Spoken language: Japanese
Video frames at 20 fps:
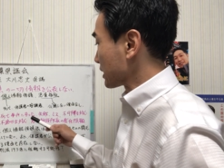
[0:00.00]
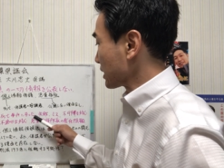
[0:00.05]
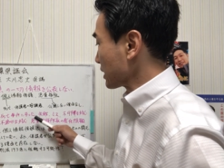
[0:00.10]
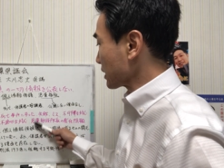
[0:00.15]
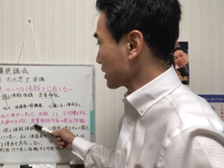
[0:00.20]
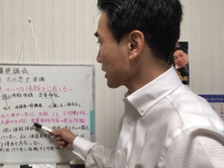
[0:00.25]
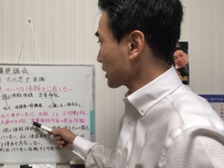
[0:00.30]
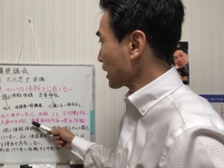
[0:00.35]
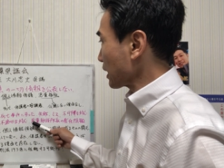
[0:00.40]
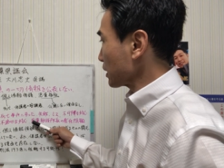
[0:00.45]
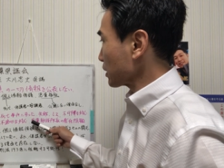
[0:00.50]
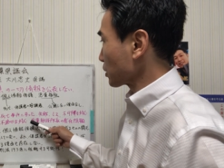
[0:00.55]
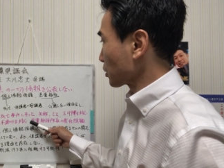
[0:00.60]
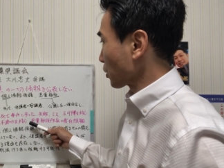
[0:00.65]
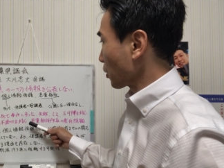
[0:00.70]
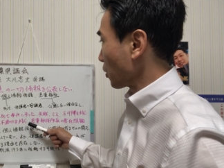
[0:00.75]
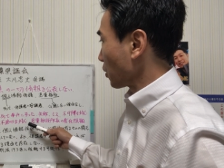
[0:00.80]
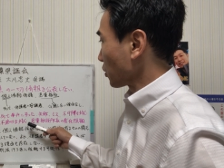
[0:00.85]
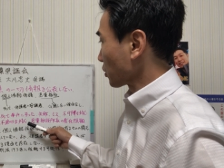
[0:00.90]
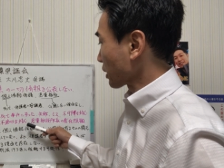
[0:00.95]
しっかり
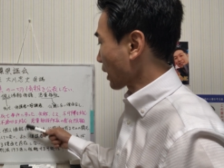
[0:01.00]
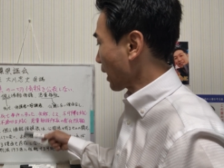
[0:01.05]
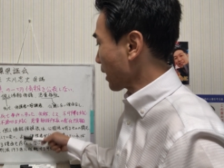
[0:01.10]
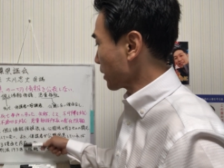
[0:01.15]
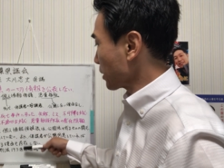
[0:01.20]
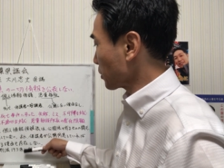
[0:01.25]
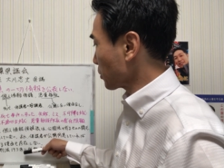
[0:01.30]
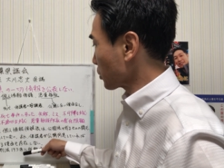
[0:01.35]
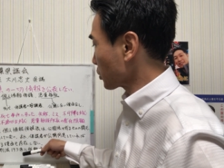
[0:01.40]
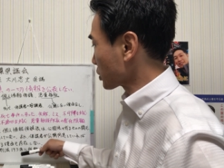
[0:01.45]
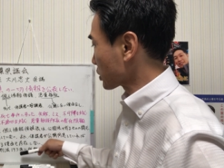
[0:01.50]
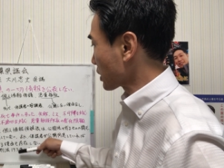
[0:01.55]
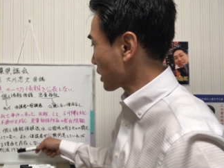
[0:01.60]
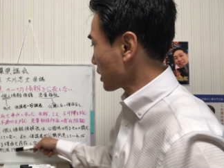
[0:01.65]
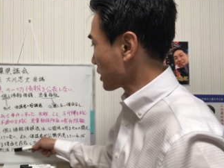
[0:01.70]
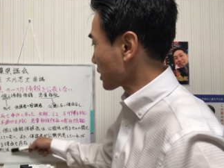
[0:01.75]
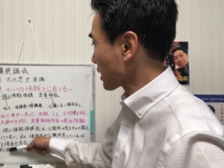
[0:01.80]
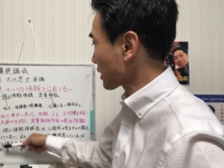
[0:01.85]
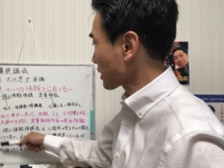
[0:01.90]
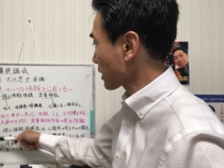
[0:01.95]
と対応して
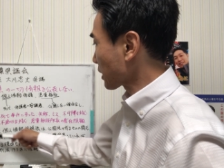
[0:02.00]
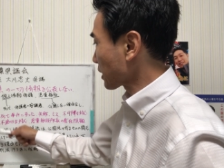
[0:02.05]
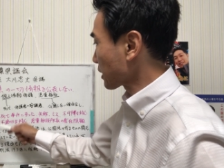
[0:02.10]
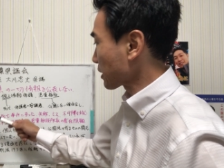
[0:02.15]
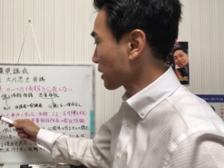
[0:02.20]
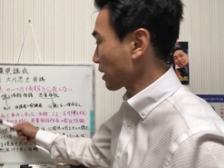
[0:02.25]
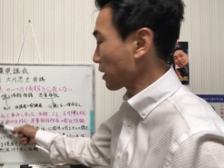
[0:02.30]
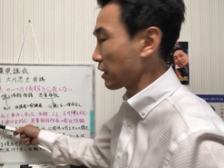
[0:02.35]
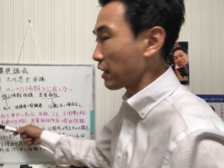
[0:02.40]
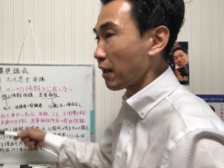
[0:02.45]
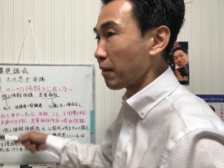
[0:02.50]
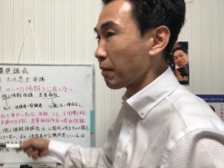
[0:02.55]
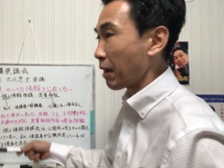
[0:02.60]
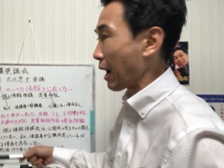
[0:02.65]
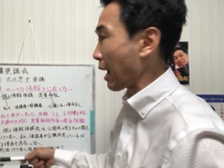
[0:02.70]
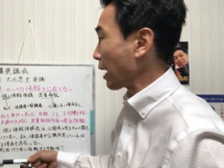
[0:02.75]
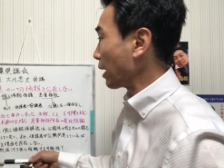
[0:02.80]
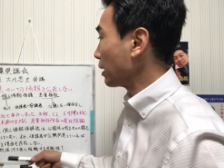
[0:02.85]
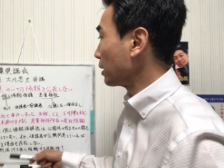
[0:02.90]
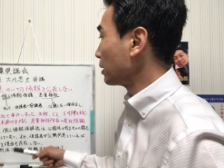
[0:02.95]
いただけていれ
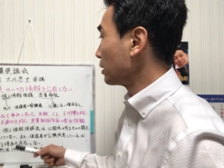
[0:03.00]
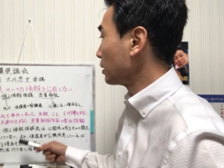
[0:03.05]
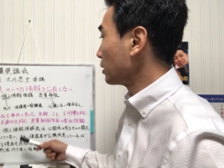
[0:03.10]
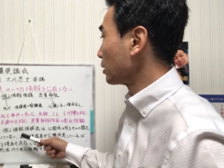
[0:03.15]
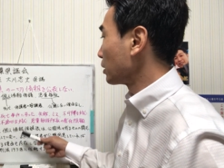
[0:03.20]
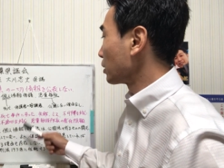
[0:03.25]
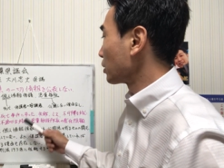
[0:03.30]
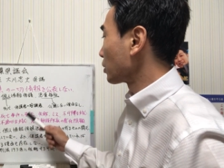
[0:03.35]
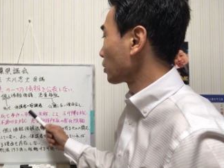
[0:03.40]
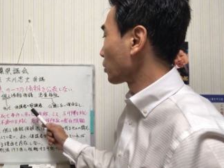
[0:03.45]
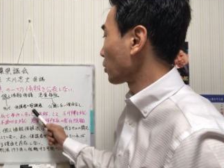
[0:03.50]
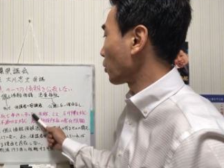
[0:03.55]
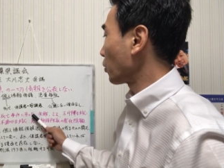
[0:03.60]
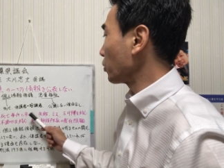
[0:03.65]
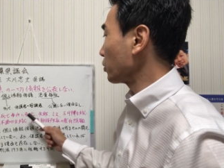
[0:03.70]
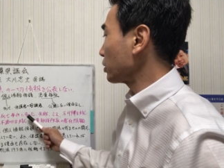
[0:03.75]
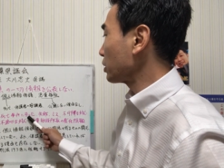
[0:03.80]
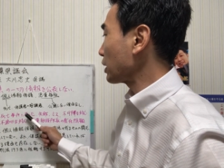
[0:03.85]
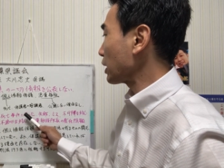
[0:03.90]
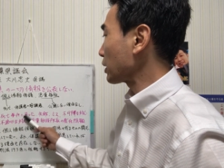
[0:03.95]
ば
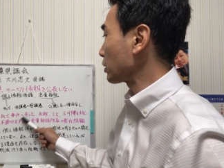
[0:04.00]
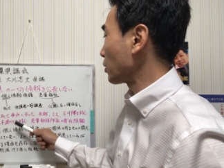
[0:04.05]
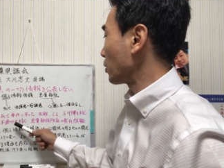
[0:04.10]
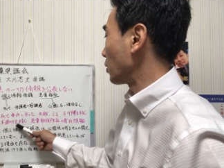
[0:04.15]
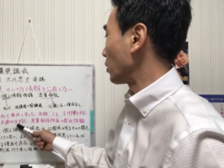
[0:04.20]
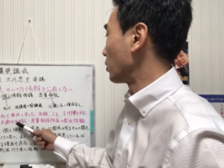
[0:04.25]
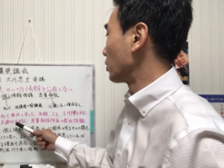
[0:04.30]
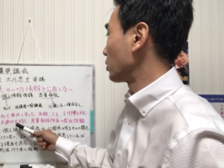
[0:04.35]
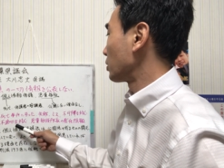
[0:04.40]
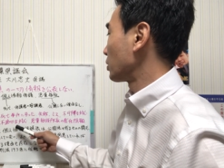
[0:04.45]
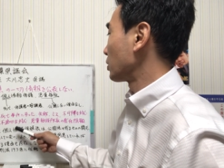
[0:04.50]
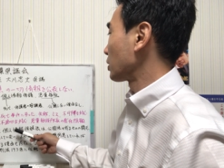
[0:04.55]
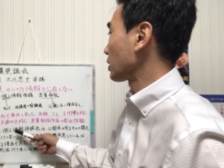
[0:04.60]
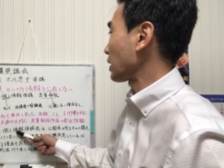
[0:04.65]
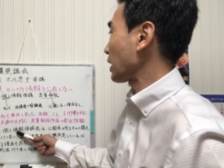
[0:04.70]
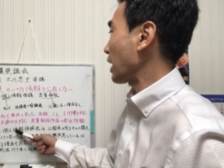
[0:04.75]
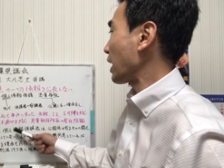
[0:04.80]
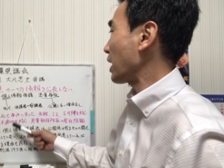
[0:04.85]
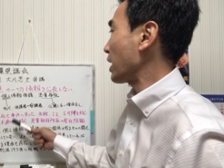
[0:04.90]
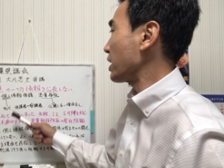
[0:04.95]
こんなの
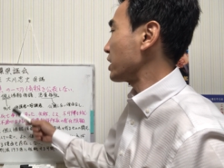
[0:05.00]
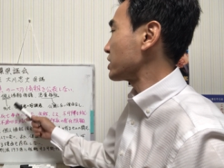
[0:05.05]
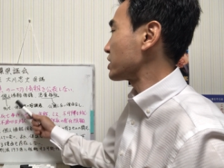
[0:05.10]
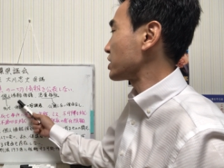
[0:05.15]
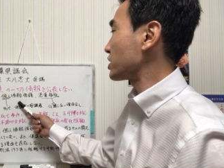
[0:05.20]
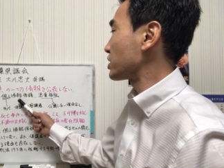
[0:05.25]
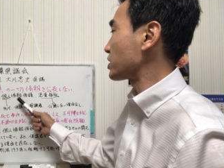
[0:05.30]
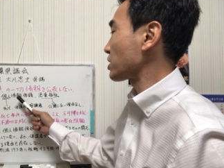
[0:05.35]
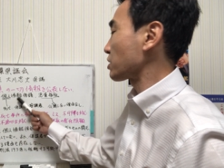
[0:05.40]
開示し